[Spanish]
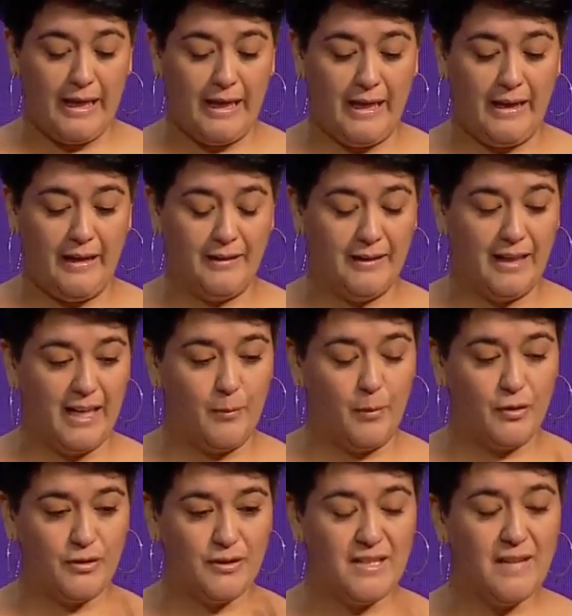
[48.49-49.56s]
Eh,
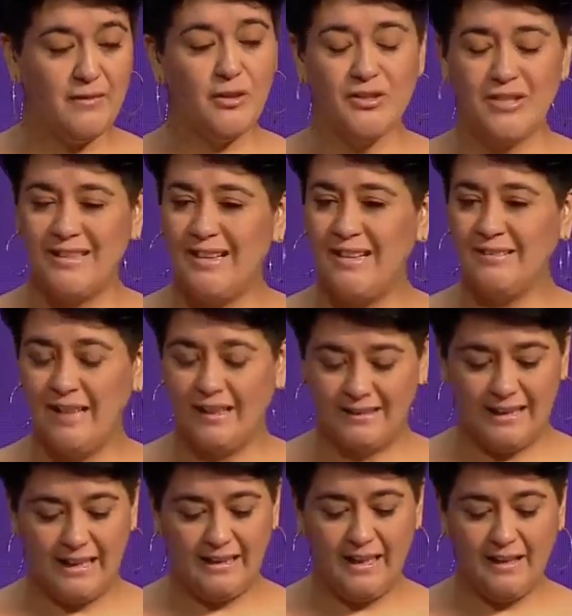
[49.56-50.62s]
tenemos 170
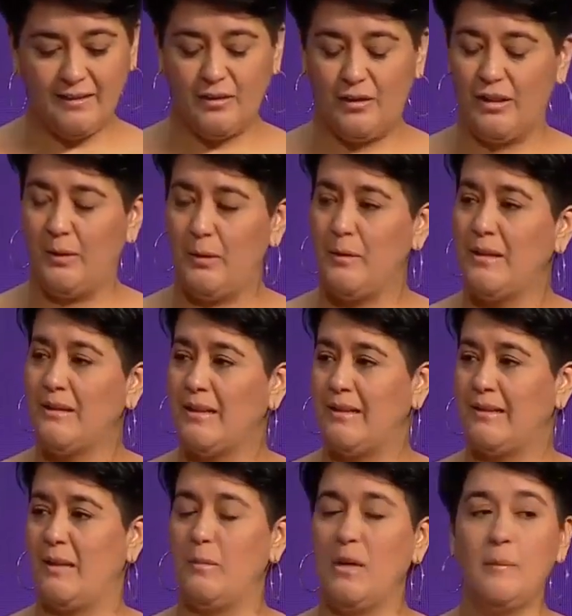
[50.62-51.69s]
hectáreas donde viven
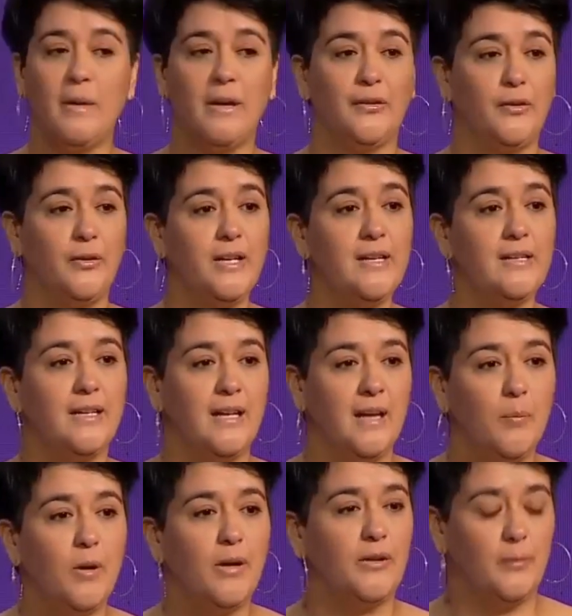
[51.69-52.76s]
13.000 personas,
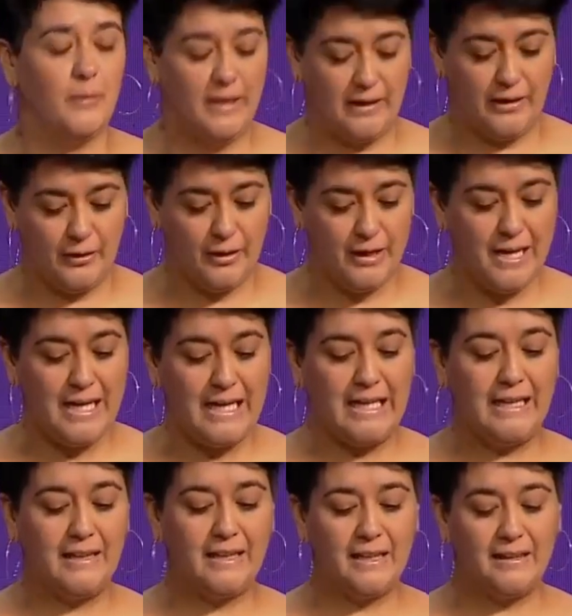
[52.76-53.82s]
que es Puerto Madero,
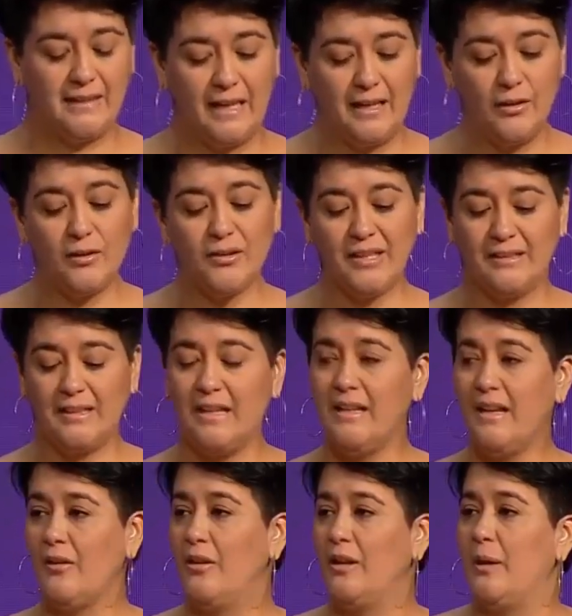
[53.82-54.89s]
y 32
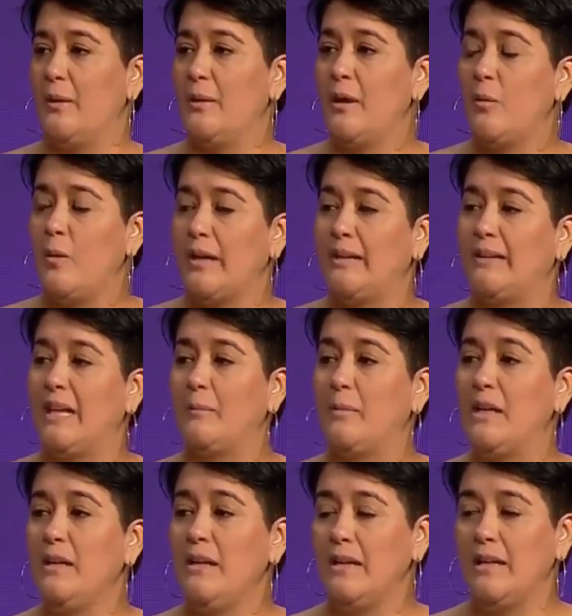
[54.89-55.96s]
hectáreas donde viven
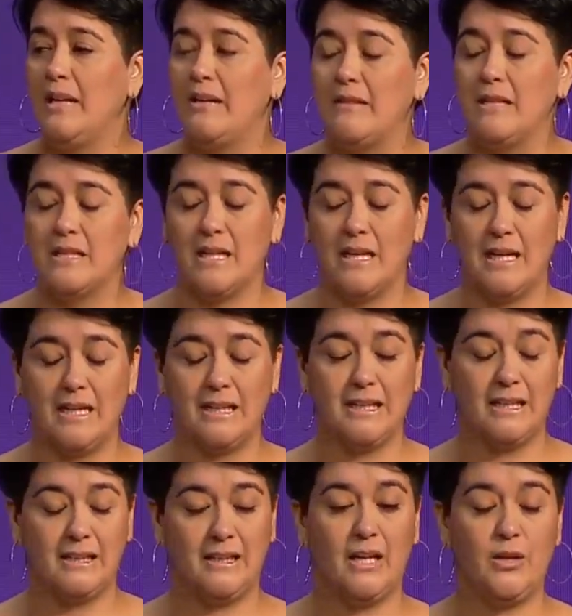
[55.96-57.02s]
40.000 en la Villa
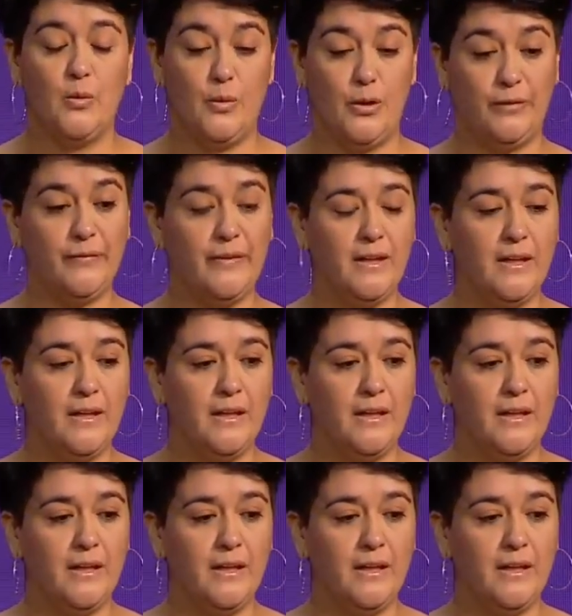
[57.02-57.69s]
31.